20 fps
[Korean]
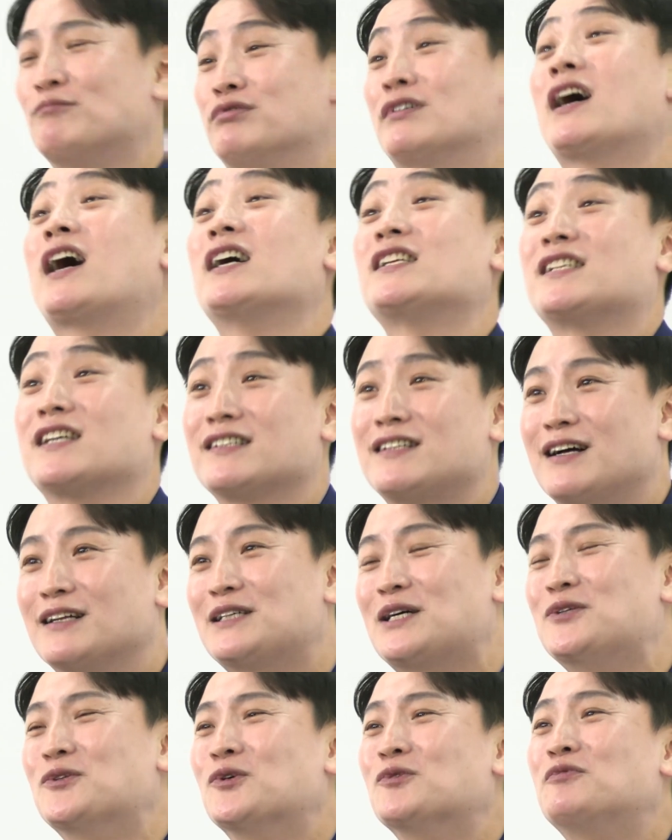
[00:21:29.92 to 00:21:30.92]
부가가치가
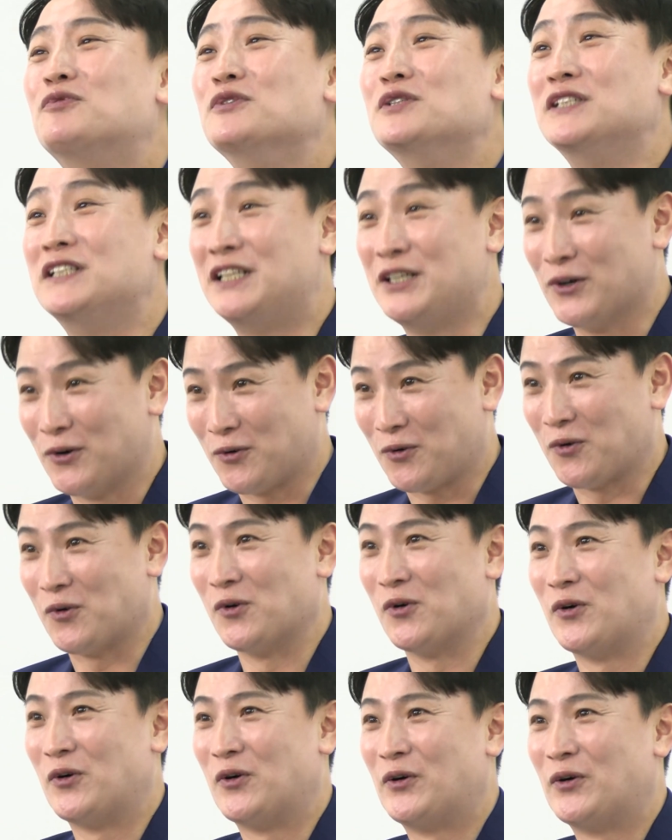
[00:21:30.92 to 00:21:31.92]
상당히 높은
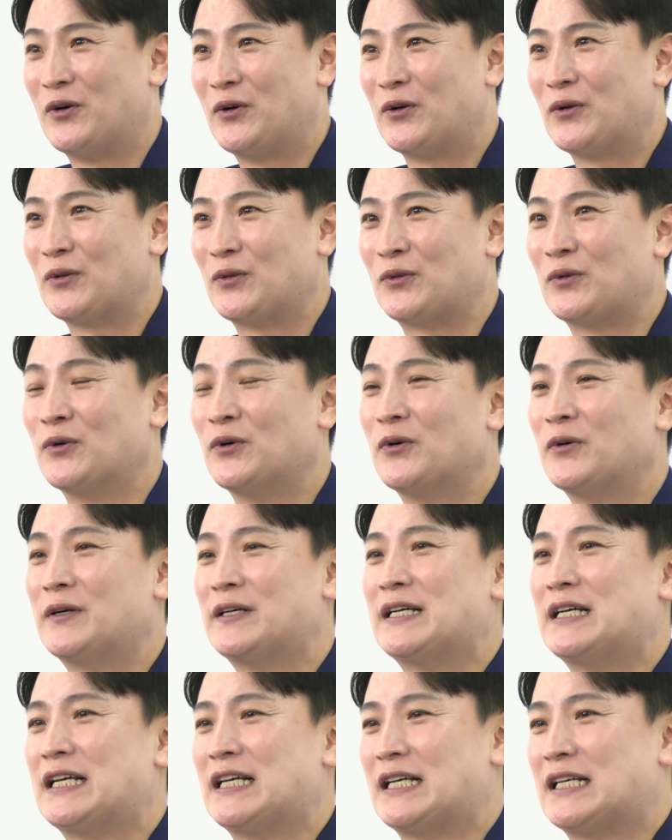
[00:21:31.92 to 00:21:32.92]
일이었고 또
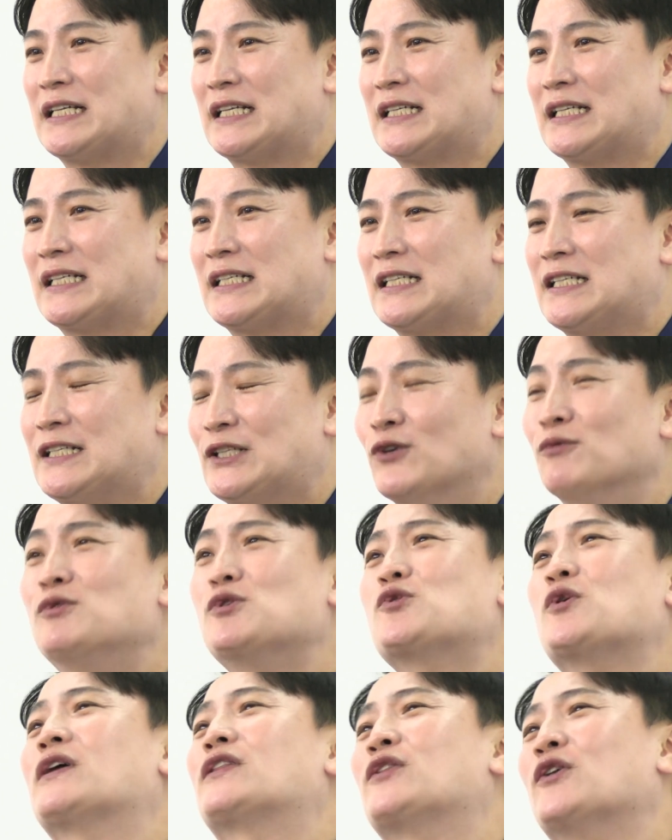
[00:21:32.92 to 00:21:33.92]
너무
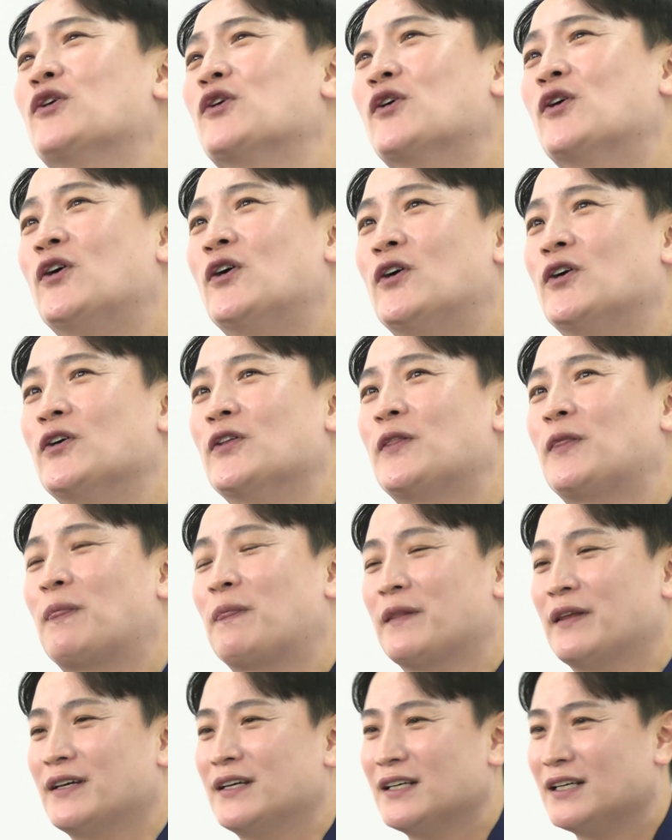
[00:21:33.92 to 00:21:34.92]
좋았던 건
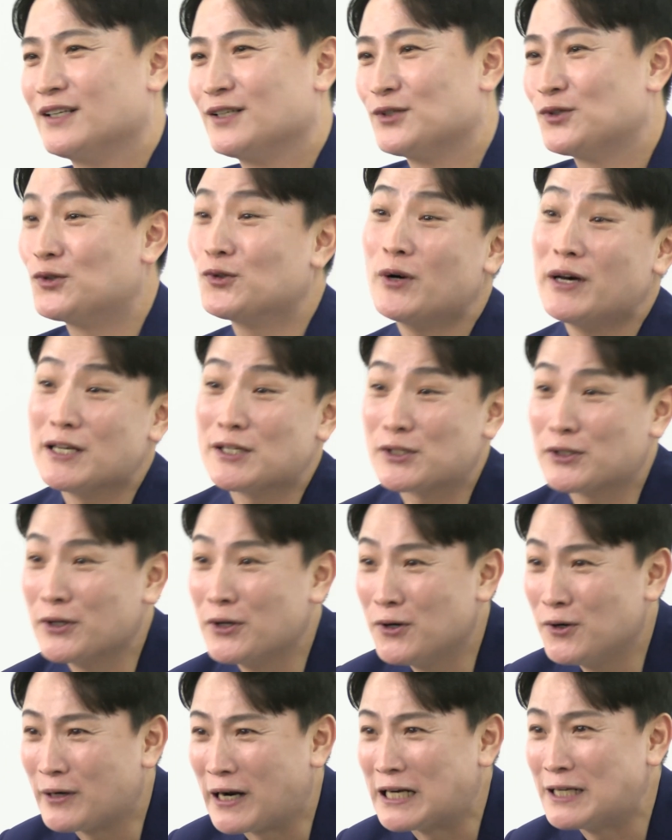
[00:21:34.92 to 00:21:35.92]

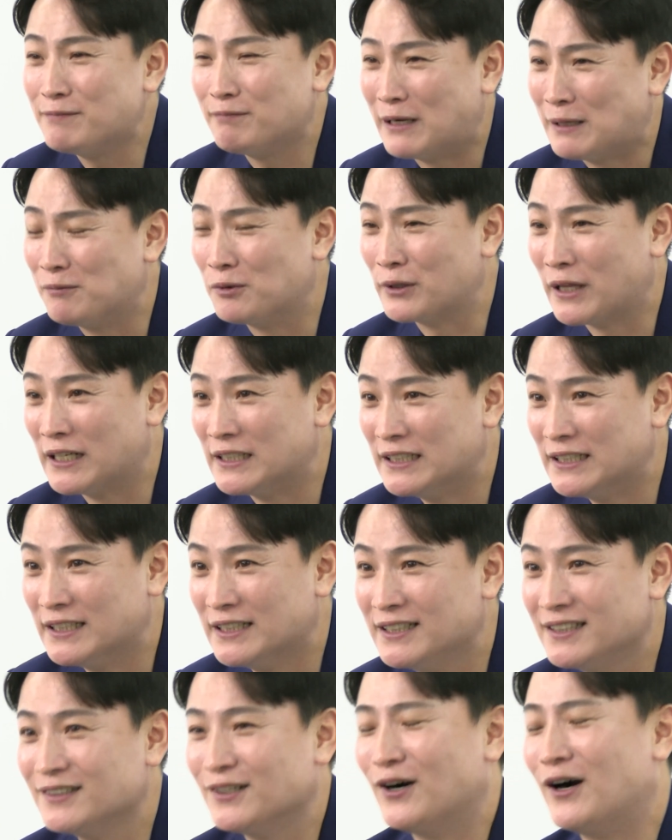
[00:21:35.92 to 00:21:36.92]
수고했어요 라는
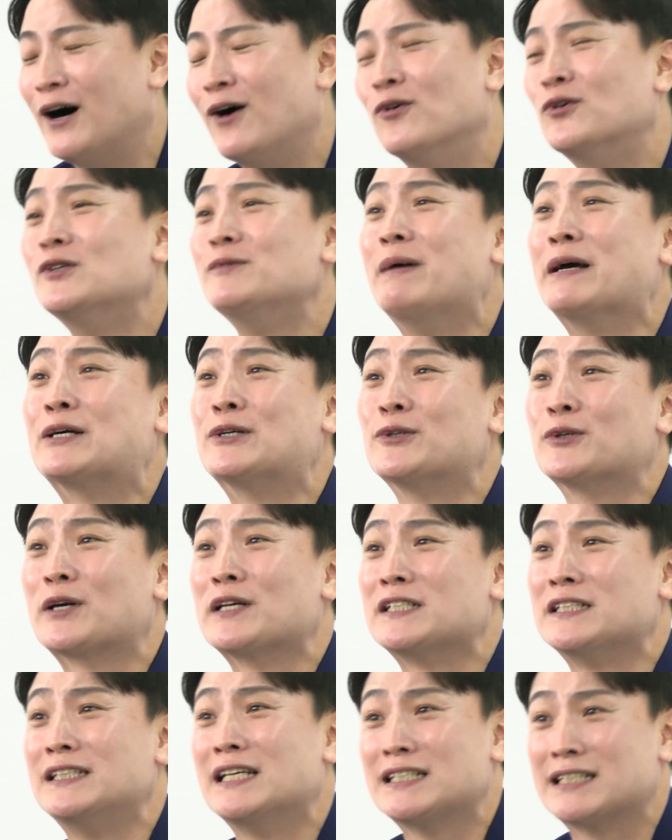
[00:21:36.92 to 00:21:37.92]
말보다는 아 오늘 매끄럽게
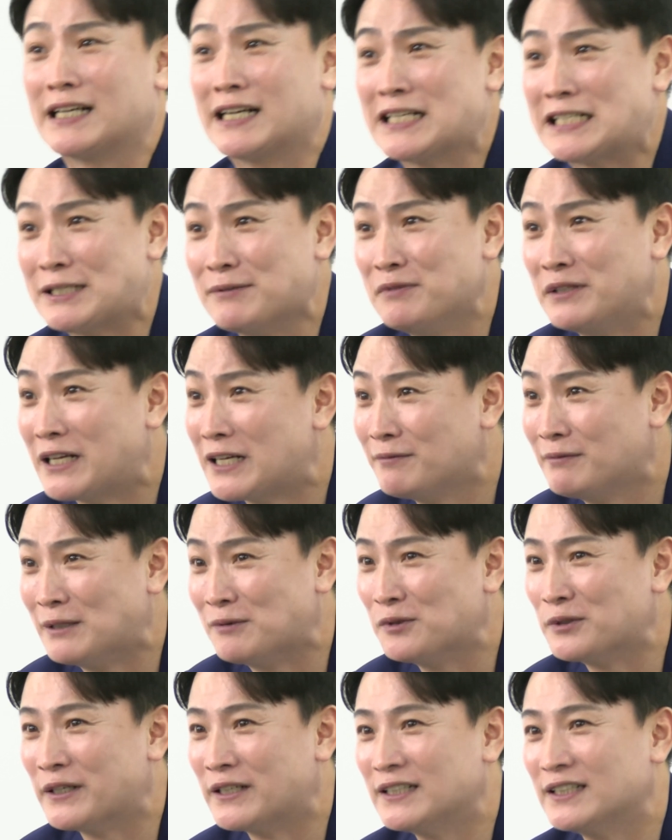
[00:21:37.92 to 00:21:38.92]
진행 잘했습니다 라는
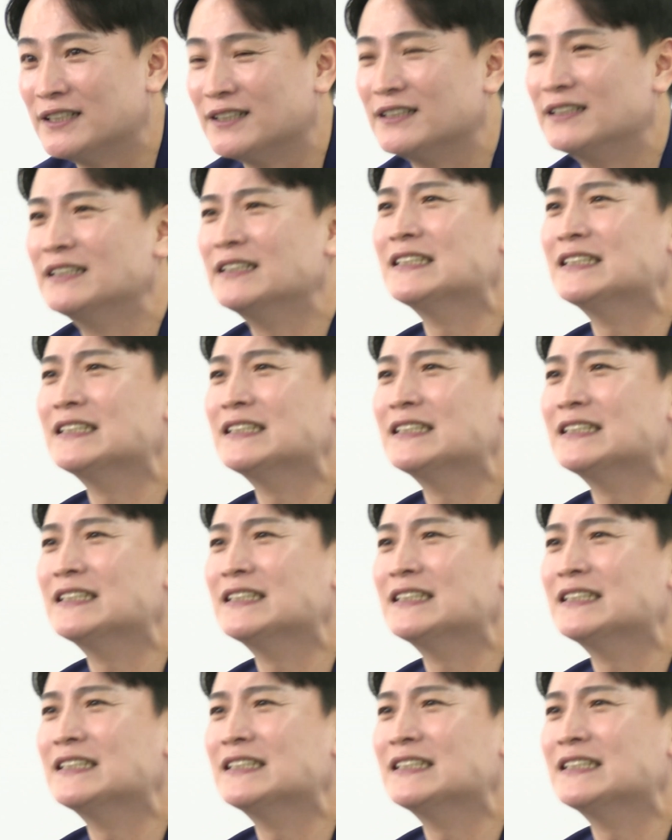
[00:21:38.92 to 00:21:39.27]
말보다는